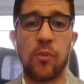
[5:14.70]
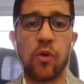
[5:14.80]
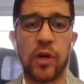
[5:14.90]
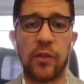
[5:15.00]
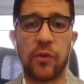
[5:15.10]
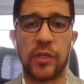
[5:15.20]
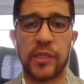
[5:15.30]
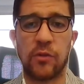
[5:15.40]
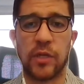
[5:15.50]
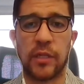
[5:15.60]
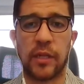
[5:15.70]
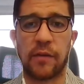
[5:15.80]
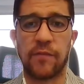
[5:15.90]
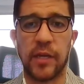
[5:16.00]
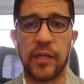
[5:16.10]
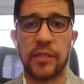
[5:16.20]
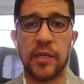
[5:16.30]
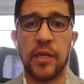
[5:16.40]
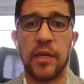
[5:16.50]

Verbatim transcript: o borradores a los que te refieres.